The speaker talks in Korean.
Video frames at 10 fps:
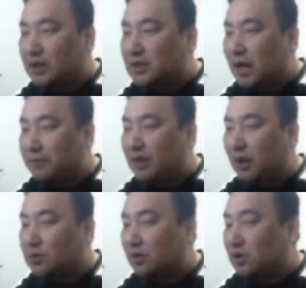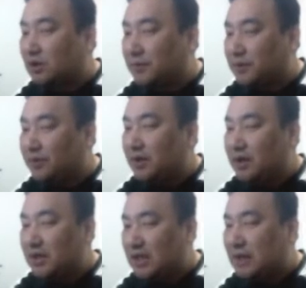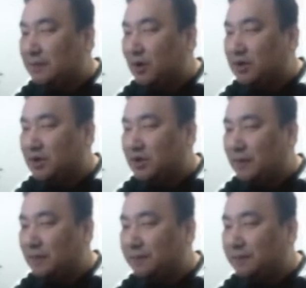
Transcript: 답은 나오죠. 정답은 2번이죠.